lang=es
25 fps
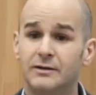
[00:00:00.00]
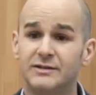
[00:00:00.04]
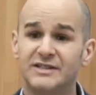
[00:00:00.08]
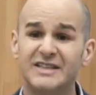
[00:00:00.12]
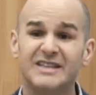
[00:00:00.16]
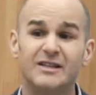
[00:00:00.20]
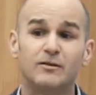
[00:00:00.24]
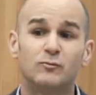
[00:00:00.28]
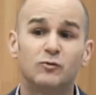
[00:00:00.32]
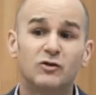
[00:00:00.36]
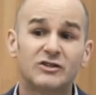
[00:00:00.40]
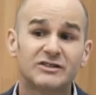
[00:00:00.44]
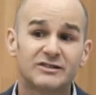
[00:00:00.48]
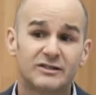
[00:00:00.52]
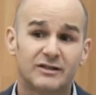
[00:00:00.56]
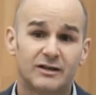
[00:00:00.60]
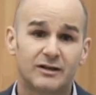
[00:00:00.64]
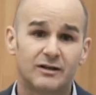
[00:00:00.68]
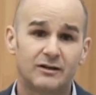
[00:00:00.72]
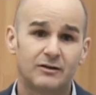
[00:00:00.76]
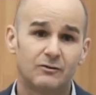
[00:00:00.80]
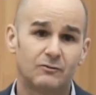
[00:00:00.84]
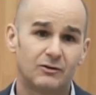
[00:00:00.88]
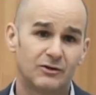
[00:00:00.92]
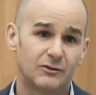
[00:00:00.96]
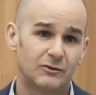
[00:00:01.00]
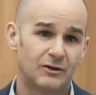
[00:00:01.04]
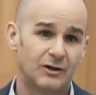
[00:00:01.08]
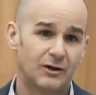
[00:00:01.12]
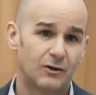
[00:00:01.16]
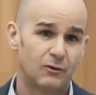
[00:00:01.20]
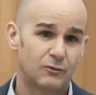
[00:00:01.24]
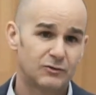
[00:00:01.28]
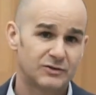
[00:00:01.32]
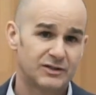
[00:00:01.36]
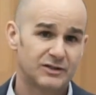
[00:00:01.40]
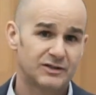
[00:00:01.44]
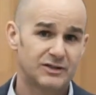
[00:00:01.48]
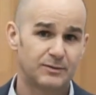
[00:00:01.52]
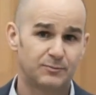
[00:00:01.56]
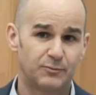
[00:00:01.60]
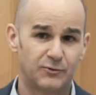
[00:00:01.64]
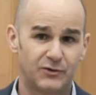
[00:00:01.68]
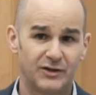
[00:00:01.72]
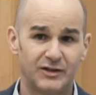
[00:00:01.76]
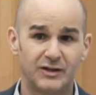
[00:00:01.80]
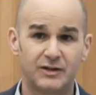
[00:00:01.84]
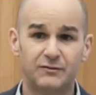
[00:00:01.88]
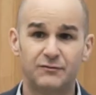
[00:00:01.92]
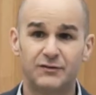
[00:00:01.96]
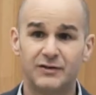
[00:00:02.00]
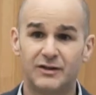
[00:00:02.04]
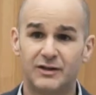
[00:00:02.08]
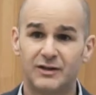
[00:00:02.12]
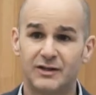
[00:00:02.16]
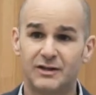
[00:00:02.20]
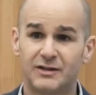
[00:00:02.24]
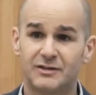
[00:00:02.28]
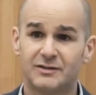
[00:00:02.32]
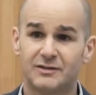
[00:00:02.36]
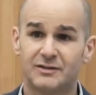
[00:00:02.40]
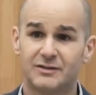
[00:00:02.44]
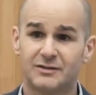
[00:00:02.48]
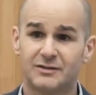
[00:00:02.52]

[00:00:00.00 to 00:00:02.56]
se demuestra cuando las cosas se ponen difíciles.